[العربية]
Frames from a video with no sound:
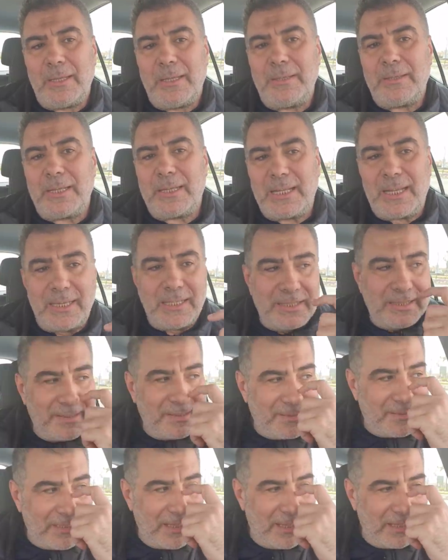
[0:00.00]
إذا
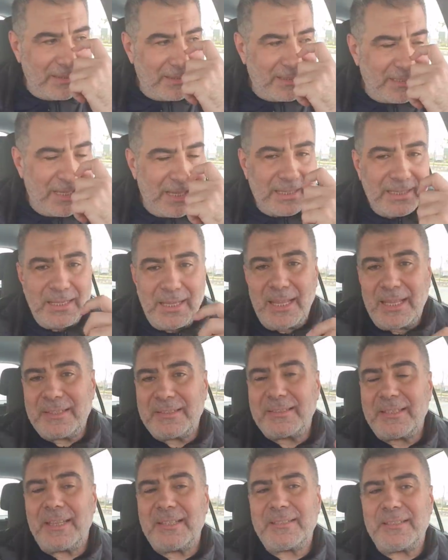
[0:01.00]
الإنسان كان
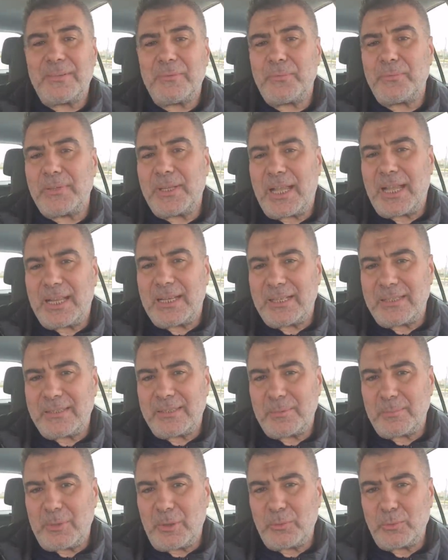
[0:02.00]
أساسا في حالة
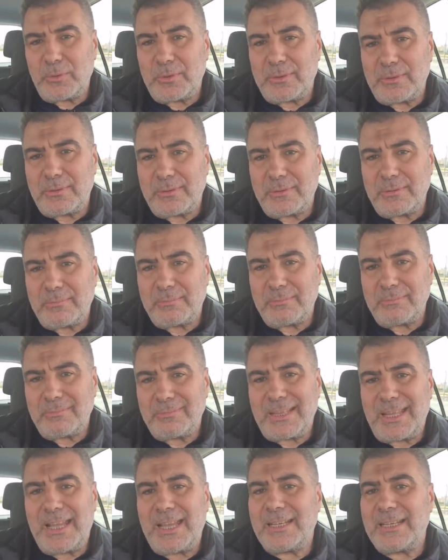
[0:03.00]
الموت
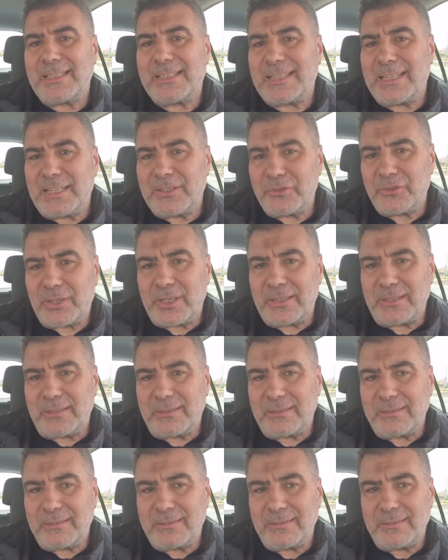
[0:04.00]
حالة لا شيء
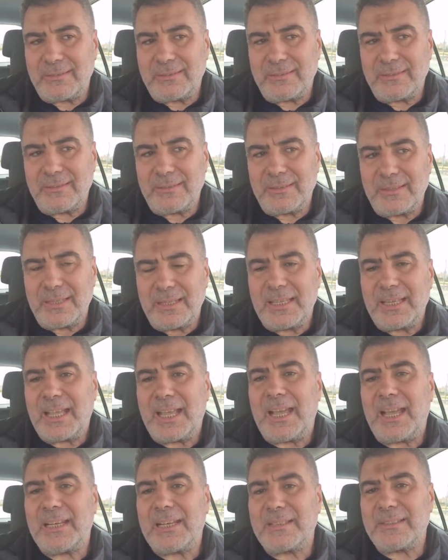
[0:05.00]

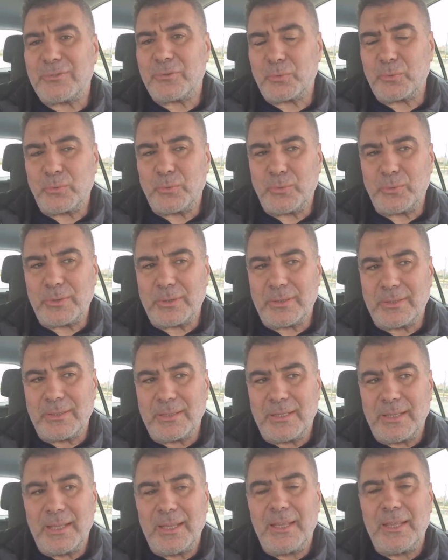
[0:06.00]
حالة سكون
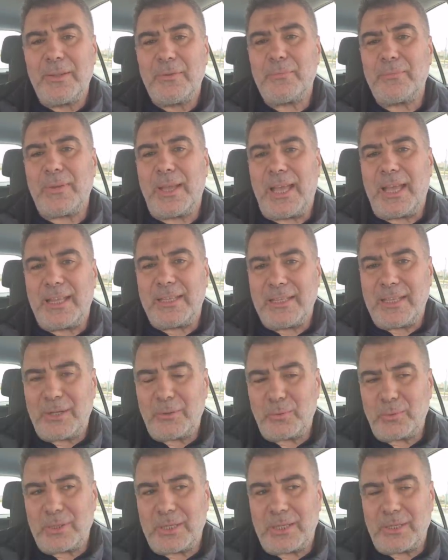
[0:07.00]
فأحياه
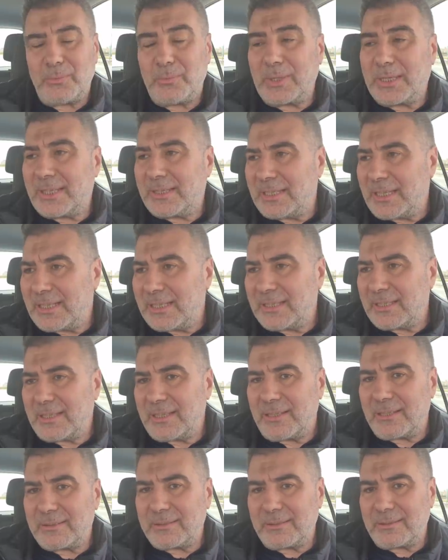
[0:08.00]
الله وكذلك
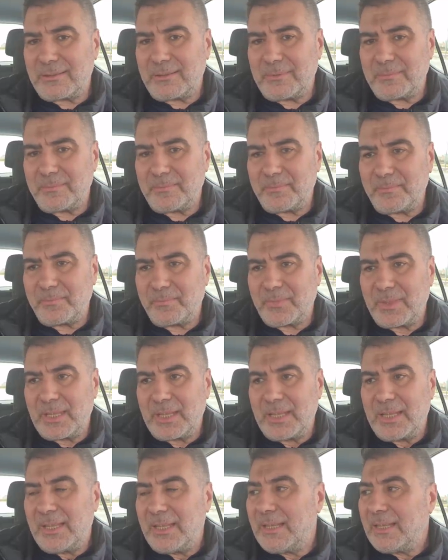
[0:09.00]
الأرض
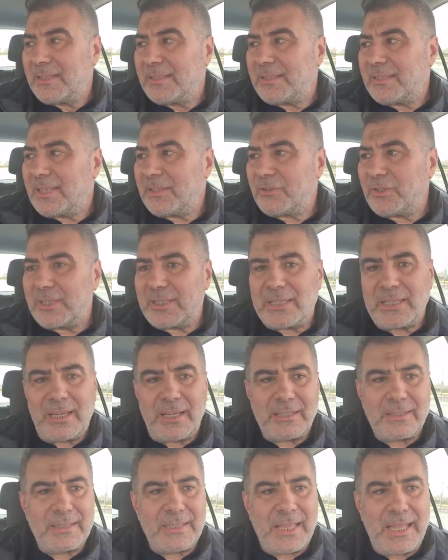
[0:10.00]
تجد
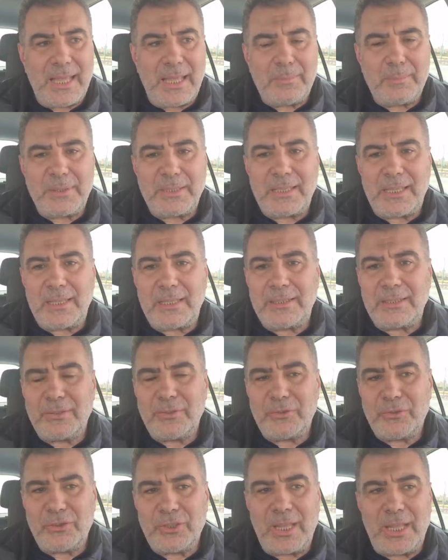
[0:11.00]
الأرض هامدة
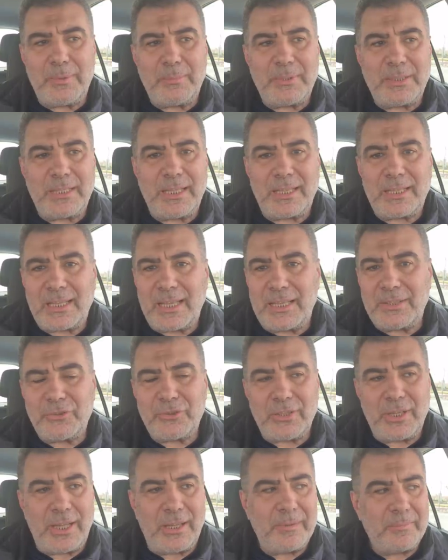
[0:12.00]
جامدة
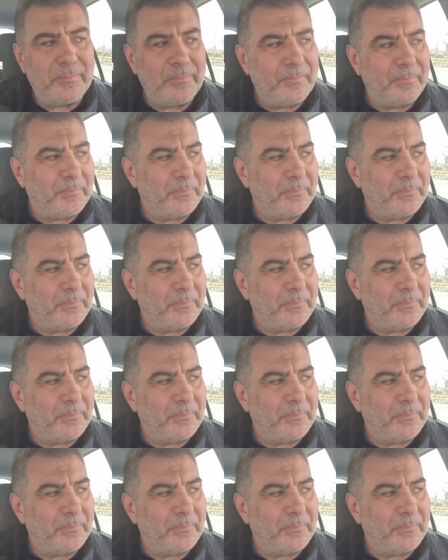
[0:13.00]
خاشعة